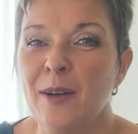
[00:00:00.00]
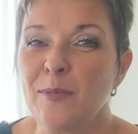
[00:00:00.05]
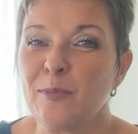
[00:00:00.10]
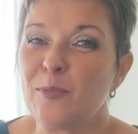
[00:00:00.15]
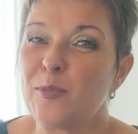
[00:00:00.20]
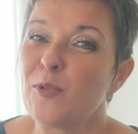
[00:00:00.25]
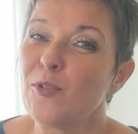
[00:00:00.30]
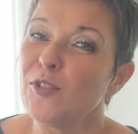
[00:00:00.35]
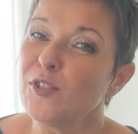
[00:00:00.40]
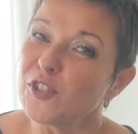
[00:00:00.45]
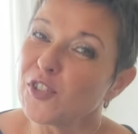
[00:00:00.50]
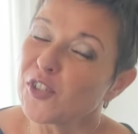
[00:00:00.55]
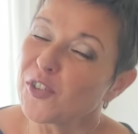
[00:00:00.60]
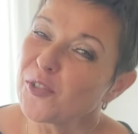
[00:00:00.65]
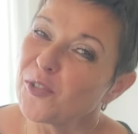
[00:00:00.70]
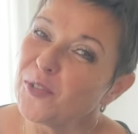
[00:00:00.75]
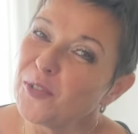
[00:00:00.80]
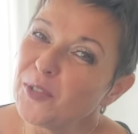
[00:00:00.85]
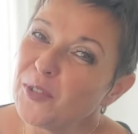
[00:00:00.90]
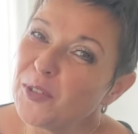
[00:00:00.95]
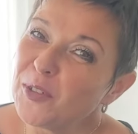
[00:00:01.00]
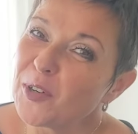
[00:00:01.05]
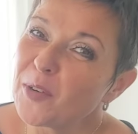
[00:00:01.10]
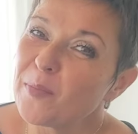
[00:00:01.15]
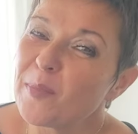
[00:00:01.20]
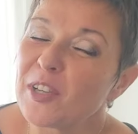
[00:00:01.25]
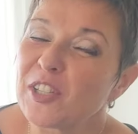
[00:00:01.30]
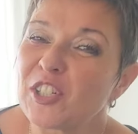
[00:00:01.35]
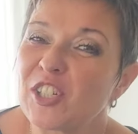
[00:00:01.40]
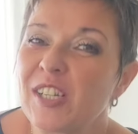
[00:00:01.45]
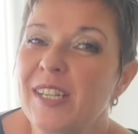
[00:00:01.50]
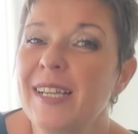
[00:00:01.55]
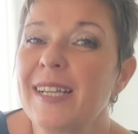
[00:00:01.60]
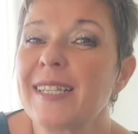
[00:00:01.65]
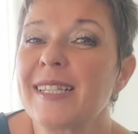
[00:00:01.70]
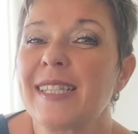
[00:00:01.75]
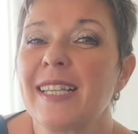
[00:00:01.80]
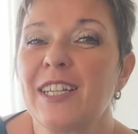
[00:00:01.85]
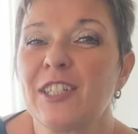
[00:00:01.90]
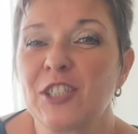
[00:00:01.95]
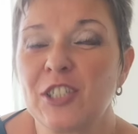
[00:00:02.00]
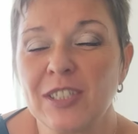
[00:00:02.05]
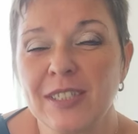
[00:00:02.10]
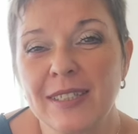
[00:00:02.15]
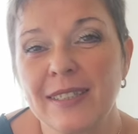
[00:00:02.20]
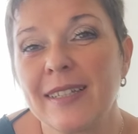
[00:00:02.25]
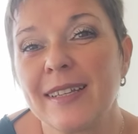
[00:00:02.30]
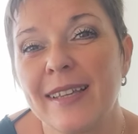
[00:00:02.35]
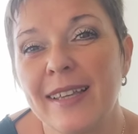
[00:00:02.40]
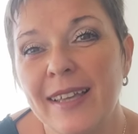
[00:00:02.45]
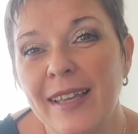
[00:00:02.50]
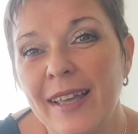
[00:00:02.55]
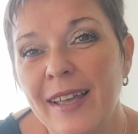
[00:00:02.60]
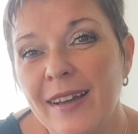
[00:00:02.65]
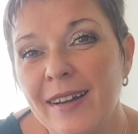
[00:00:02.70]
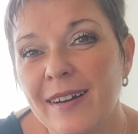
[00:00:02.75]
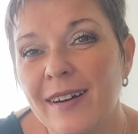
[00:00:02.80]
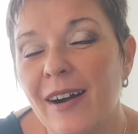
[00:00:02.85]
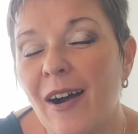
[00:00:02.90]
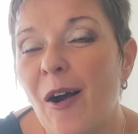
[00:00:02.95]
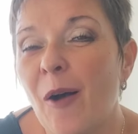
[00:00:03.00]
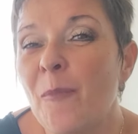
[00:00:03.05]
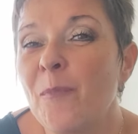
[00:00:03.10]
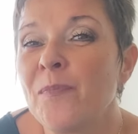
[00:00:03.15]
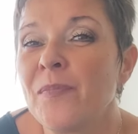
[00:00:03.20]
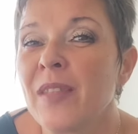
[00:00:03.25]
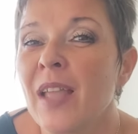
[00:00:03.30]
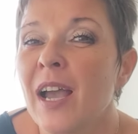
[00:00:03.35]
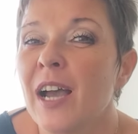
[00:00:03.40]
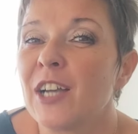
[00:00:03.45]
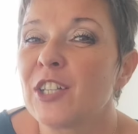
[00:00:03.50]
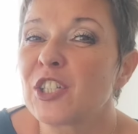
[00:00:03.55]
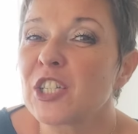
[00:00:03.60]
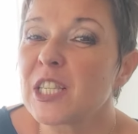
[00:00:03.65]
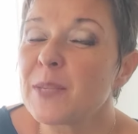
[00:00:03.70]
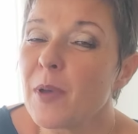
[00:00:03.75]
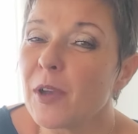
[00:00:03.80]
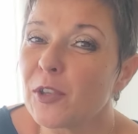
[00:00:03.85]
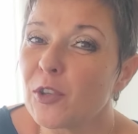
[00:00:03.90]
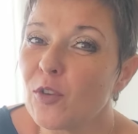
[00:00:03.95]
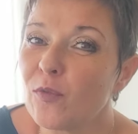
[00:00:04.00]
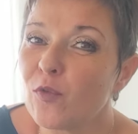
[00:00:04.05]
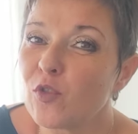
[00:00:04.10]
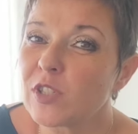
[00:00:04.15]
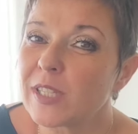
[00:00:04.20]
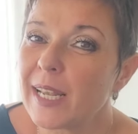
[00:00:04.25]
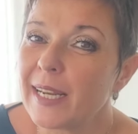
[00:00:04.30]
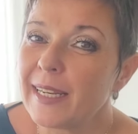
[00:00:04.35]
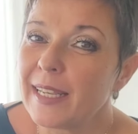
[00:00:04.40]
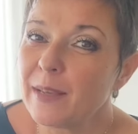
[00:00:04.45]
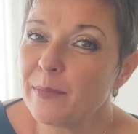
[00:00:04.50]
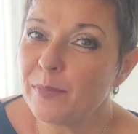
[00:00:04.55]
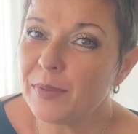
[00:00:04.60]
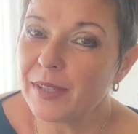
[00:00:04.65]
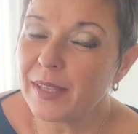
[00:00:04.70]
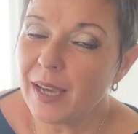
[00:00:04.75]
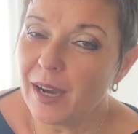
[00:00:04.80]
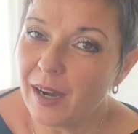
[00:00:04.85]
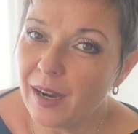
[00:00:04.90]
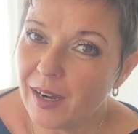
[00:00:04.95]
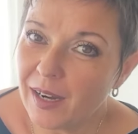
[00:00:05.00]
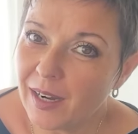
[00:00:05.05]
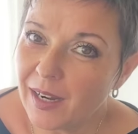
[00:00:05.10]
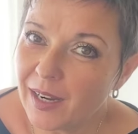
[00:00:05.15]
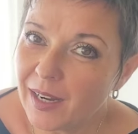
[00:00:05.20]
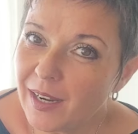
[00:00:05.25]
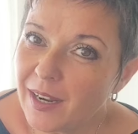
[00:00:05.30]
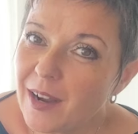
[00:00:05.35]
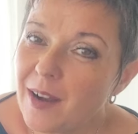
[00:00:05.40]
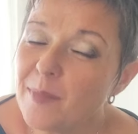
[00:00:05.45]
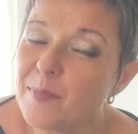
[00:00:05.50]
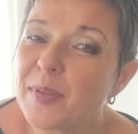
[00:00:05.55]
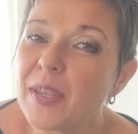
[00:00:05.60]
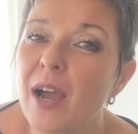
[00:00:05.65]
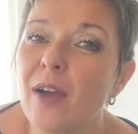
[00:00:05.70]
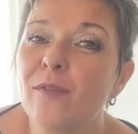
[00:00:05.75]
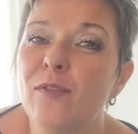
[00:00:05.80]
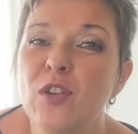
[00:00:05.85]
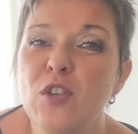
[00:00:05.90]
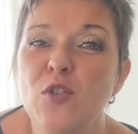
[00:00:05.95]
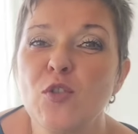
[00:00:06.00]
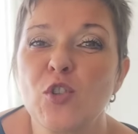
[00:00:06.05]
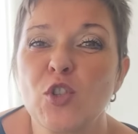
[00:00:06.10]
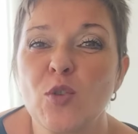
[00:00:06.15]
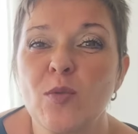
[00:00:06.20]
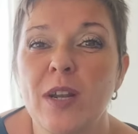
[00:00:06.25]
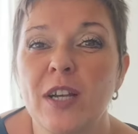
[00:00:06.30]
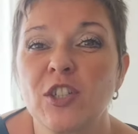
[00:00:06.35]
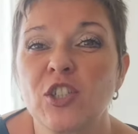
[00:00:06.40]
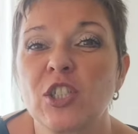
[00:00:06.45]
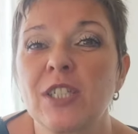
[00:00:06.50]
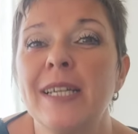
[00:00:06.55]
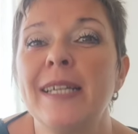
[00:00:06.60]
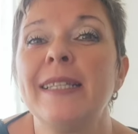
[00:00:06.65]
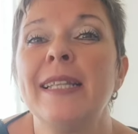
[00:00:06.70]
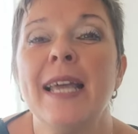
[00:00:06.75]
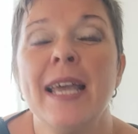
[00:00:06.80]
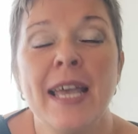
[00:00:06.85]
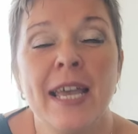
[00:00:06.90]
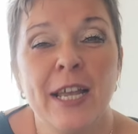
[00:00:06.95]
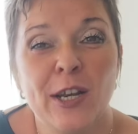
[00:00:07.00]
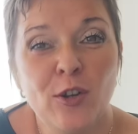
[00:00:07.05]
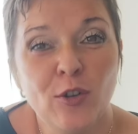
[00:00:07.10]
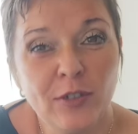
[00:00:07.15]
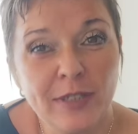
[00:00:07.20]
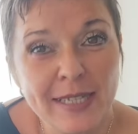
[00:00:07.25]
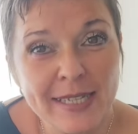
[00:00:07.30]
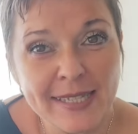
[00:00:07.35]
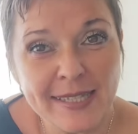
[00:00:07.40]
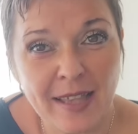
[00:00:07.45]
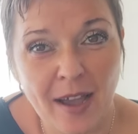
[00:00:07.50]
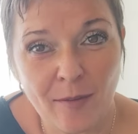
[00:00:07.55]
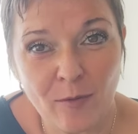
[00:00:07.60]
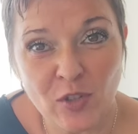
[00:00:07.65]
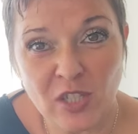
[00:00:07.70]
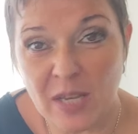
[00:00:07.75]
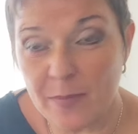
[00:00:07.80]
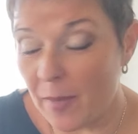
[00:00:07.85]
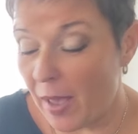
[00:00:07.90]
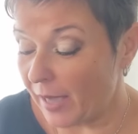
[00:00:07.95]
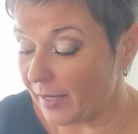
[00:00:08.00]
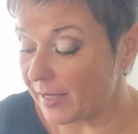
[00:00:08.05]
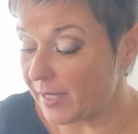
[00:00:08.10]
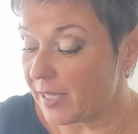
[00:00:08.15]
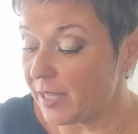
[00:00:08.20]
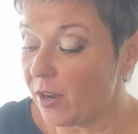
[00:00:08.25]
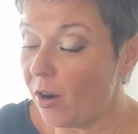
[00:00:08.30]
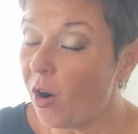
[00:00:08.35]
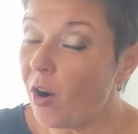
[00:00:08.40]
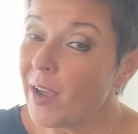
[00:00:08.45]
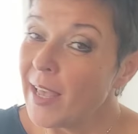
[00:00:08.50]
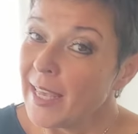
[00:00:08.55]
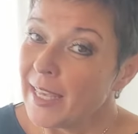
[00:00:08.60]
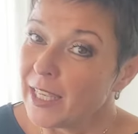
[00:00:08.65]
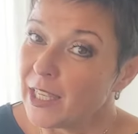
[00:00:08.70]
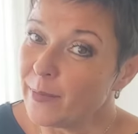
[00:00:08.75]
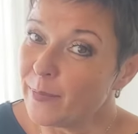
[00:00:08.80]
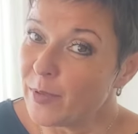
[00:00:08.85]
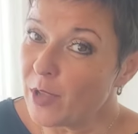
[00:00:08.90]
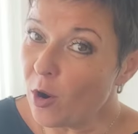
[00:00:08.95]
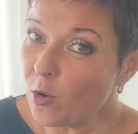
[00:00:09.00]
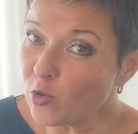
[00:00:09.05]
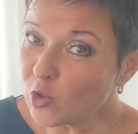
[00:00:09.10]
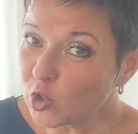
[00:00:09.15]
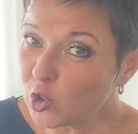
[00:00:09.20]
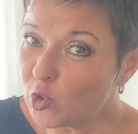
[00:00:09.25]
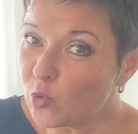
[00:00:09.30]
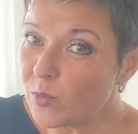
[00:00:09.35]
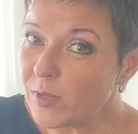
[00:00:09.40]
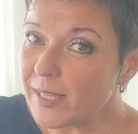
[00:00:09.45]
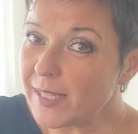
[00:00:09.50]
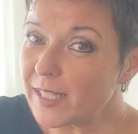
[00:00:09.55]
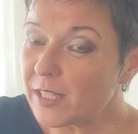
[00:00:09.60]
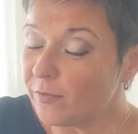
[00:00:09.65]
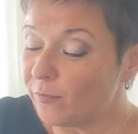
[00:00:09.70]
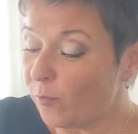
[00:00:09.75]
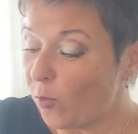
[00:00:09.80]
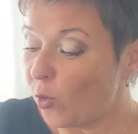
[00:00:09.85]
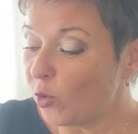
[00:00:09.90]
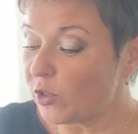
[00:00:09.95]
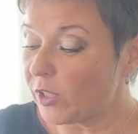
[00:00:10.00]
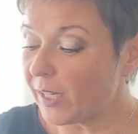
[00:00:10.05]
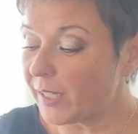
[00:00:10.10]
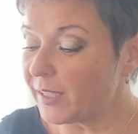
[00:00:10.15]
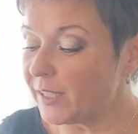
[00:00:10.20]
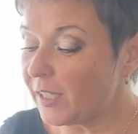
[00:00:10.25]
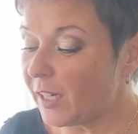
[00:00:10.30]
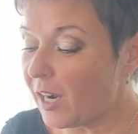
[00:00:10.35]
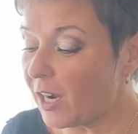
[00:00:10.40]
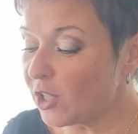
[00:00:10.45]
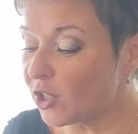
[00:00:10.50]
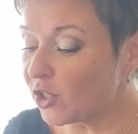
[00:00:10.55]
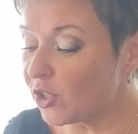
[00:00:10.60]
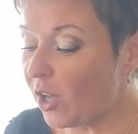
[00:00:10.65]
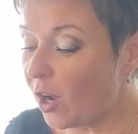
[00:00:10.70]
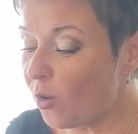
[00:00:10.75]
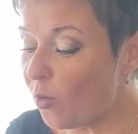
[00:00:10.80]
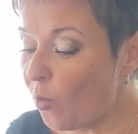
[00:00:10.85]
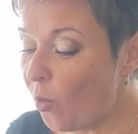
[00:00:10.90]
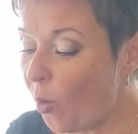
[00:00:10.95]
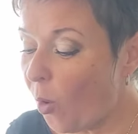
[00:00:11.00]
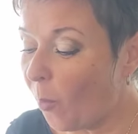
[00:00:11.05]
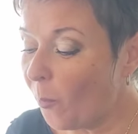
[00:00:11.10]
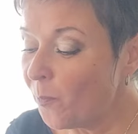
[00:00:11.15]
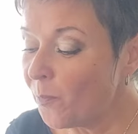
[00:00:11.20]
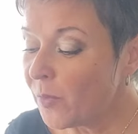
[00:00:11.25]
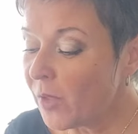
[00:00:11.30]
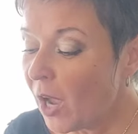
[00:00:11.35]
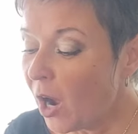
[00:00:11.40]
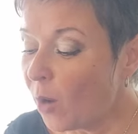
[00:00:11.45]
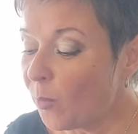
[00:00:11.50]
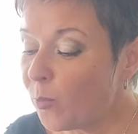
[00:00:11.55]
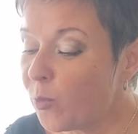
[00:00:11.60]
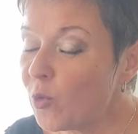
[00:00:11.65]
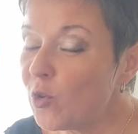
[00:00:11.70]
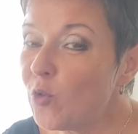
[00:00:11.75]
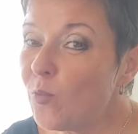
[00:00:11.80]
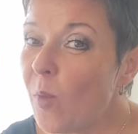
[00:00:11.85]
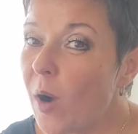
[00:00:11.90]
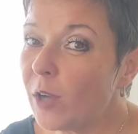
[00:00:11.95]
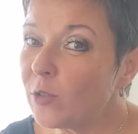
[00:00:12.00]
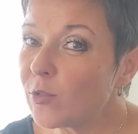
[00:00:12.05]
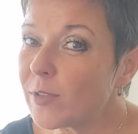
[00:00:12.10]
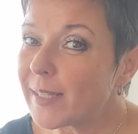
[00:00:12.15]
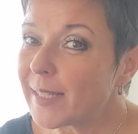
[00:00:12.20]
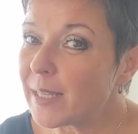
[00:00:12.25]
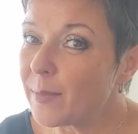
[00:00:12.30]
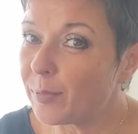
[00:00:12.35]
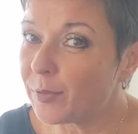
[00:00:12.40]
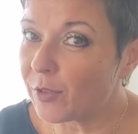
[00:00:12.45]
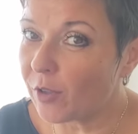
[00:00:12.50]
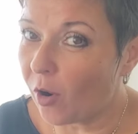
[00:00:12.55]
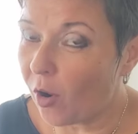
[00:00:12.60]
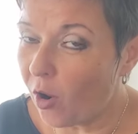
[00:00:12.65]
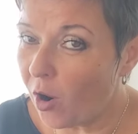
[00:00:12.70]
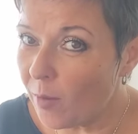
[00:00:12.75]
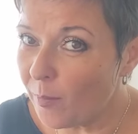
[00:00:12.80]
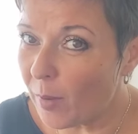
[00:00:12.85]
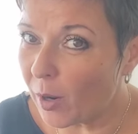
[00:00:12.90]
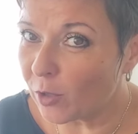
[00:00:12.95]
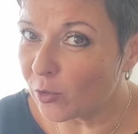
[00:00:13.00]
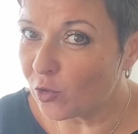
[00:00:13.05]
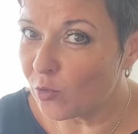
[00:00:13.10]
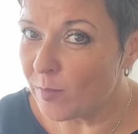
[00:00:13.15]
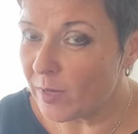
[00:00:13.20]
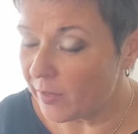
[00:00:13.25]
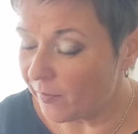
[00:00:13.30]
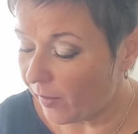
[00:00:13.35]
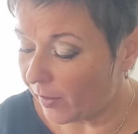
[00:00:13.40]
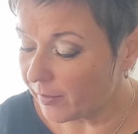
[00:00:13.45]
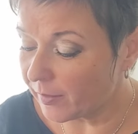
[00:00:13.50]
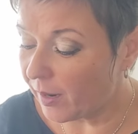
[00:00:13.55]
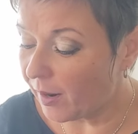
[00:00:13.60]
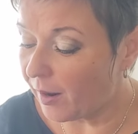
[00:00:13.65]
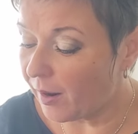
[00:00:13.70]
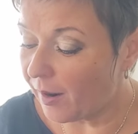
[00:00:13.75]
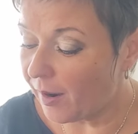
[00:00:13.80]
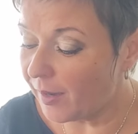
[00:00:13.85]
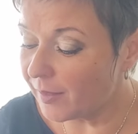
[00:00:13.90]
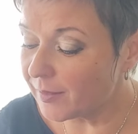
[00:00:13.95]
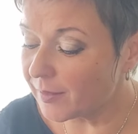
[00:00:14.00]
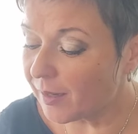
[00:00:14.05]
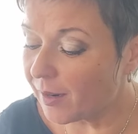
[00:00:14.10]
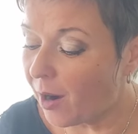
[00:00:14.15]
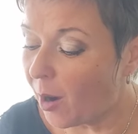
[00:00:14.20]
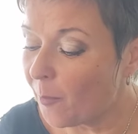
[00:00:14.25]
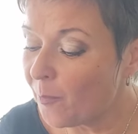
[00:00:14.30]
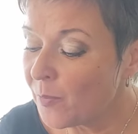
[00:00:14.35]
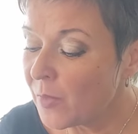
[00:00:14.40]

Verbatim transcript: Bonjour mes chers Sagittaires, j'espère que vous allez bien, bienvenue sur la chaîne Le Destin vous appartient et eh bien aujourd'hui c'est votre tirage tarot pour le mois de septembre 2024